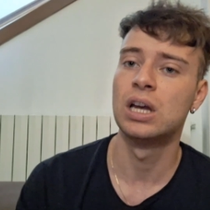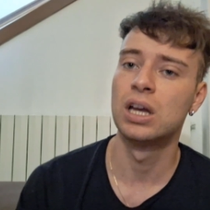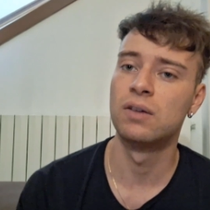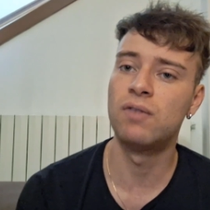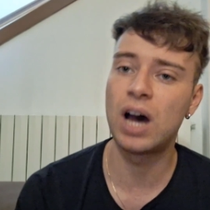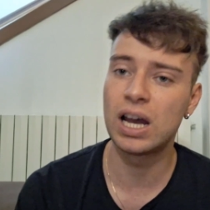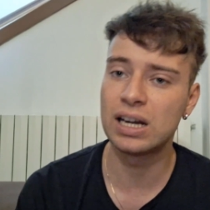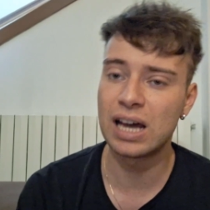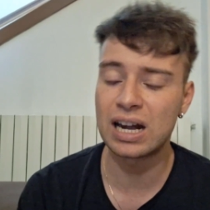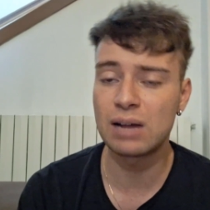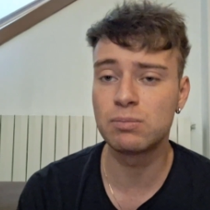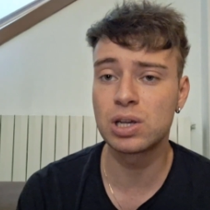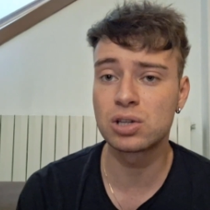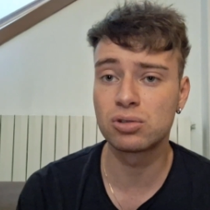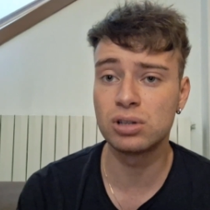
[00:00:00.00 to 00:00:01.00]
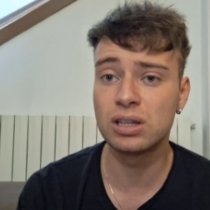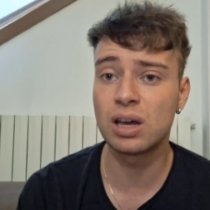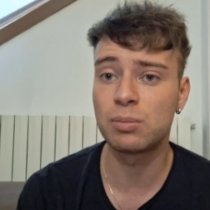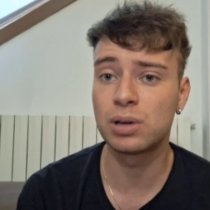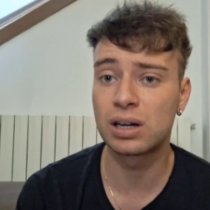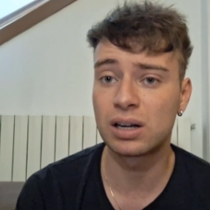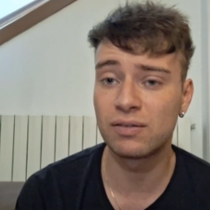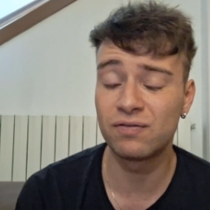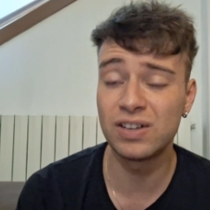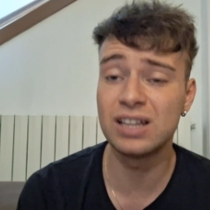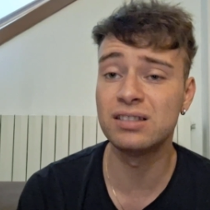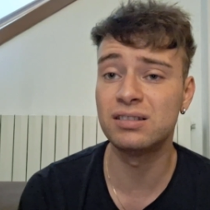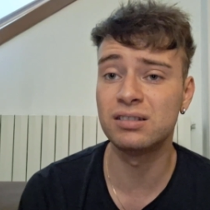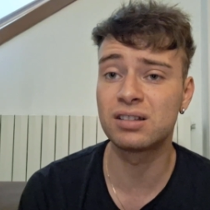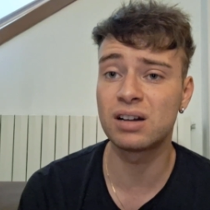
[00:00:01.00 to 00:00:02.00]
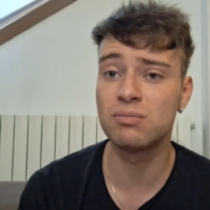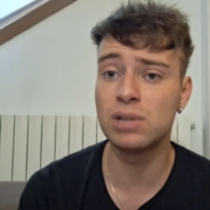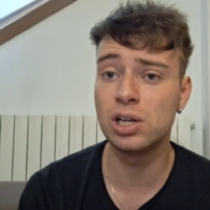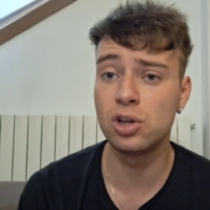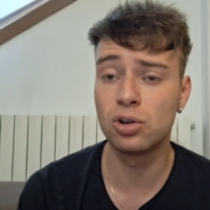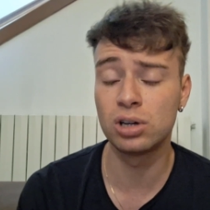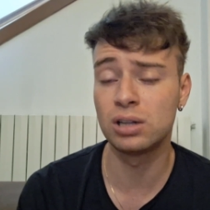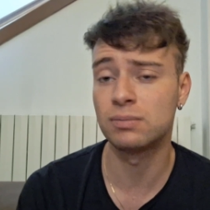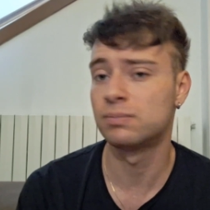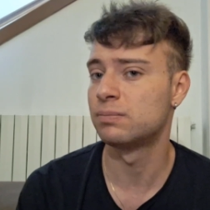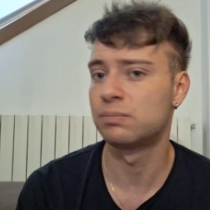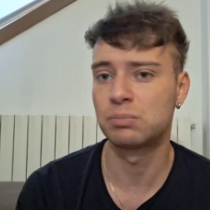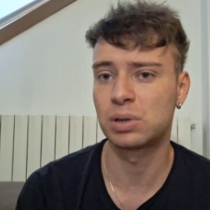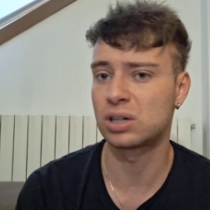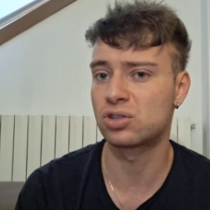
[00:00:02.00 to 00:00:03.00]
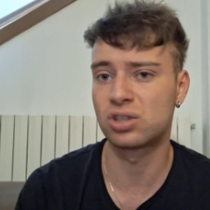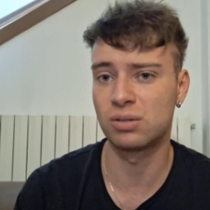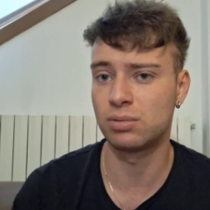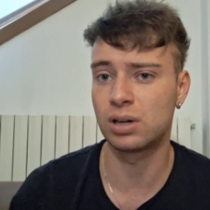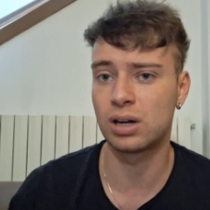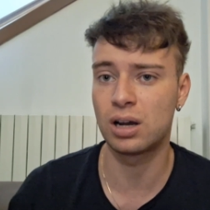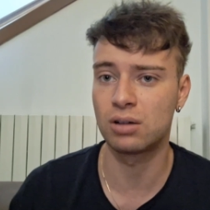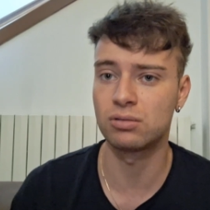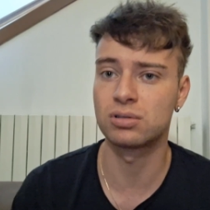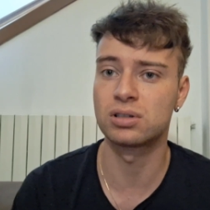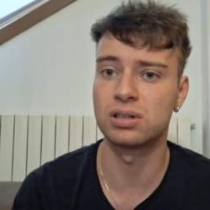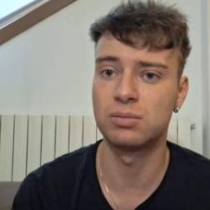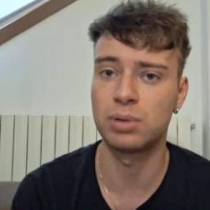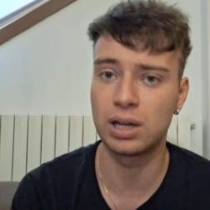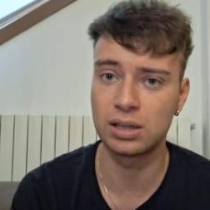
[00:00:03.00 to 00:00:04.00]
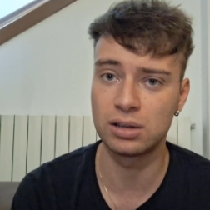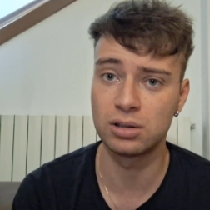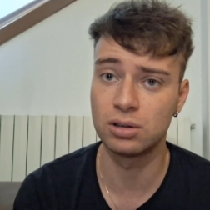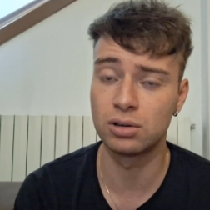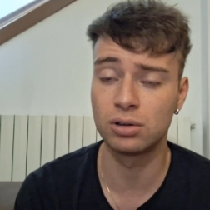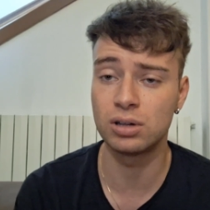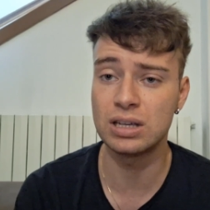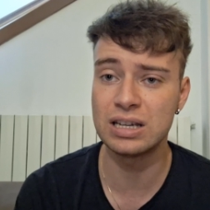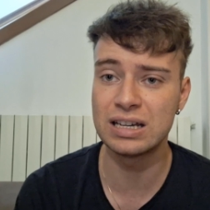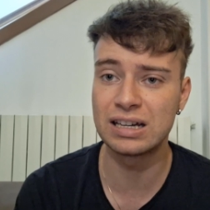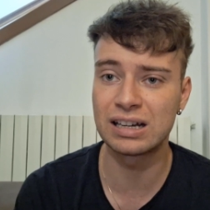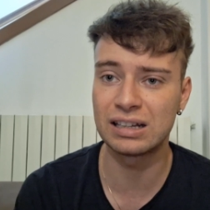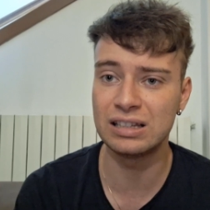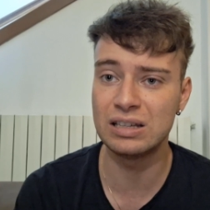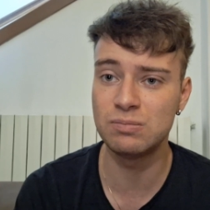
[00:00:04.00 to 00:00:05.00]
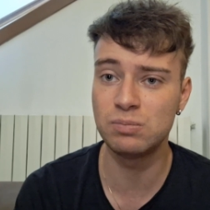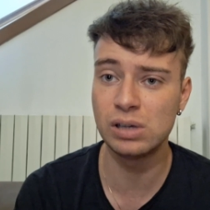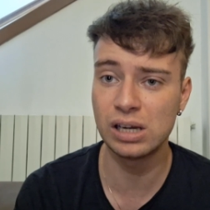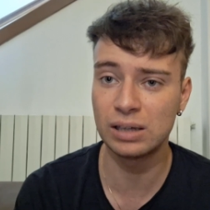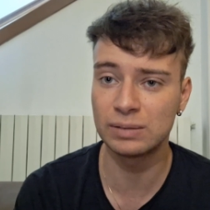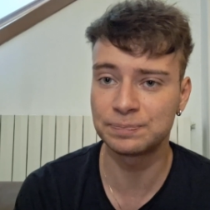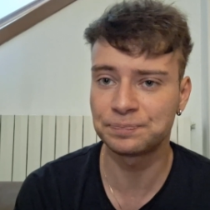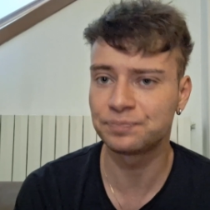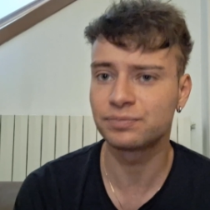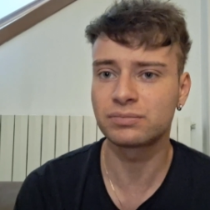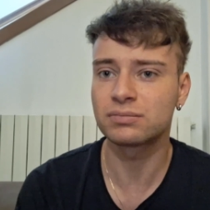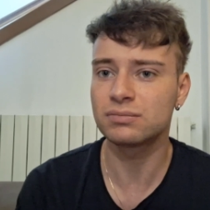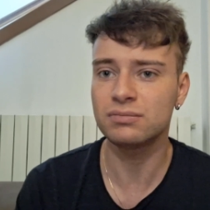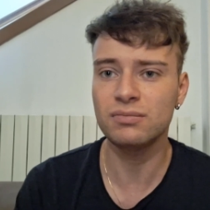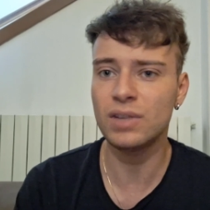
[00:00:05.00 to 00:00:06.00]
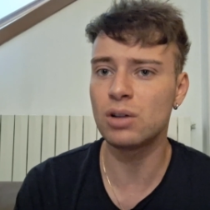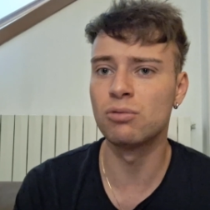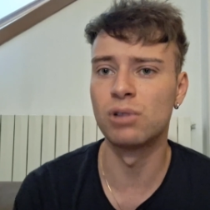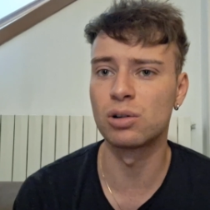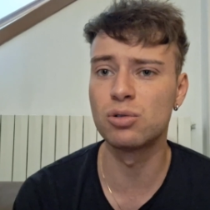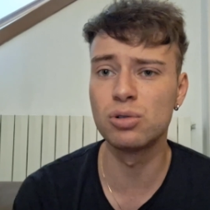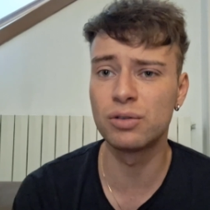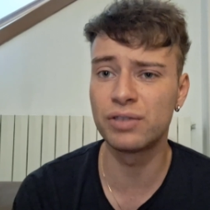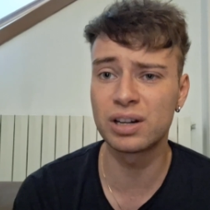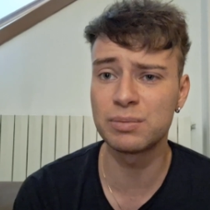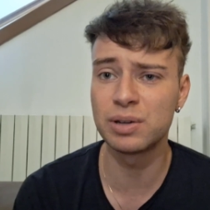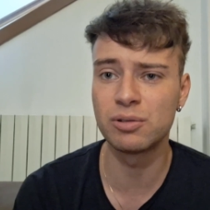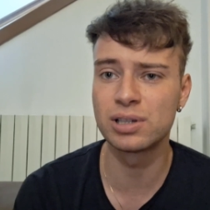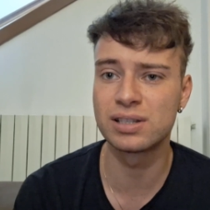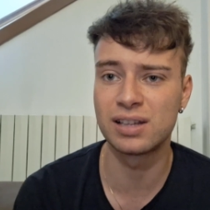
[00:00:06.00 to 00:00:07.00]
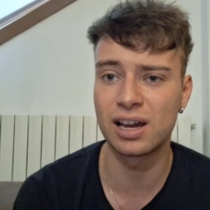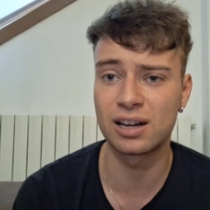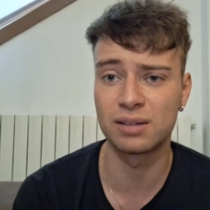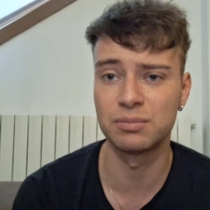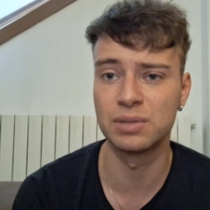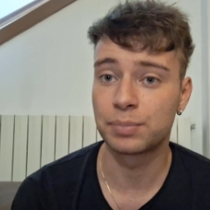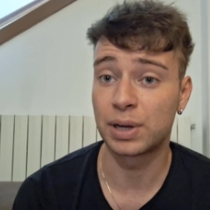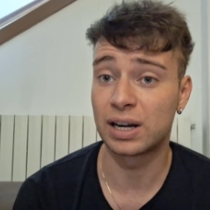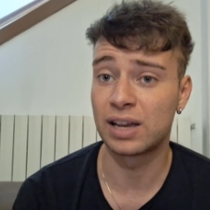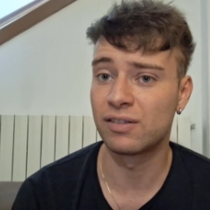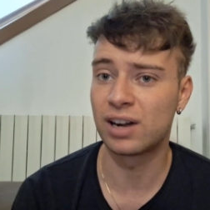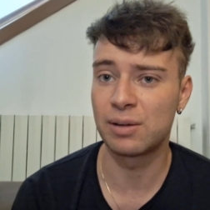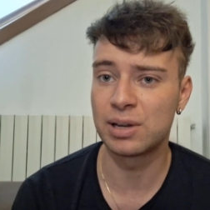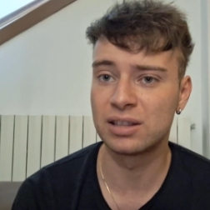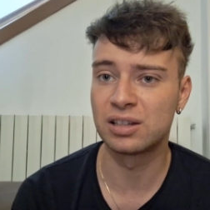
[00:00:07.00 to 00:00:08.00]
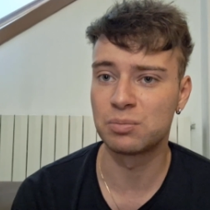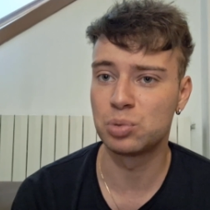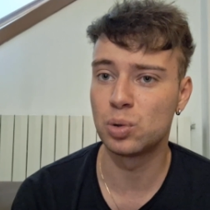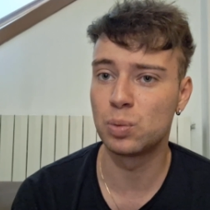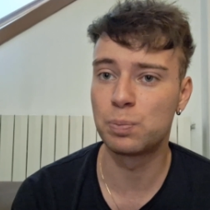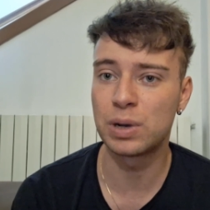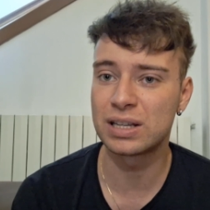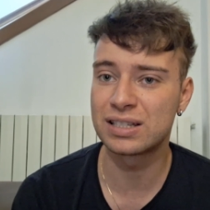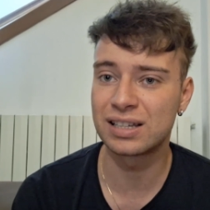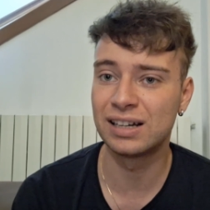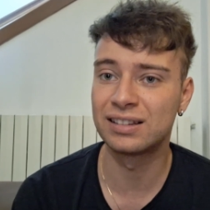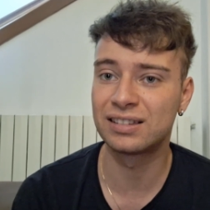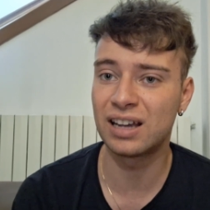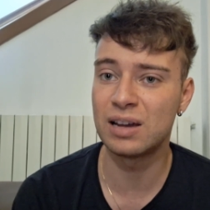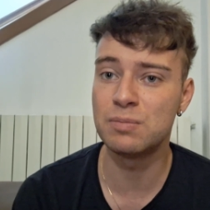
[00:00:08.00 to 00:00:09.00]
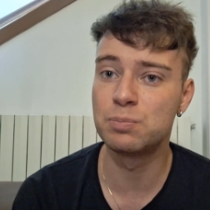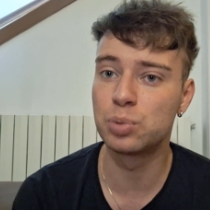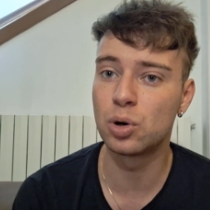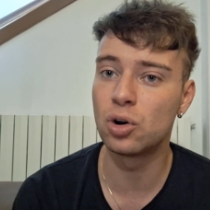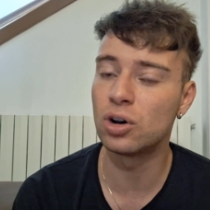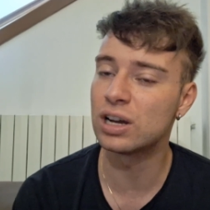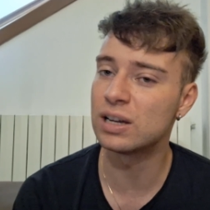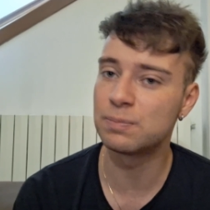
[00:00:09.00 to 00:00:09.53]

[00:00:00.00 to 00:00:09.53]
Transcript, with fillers: va in Arabia Saudita per 23 milioni, percepirà uno stipendio incredibile. Qualcuno fermi questi arabi perché veramente più passa il tempo e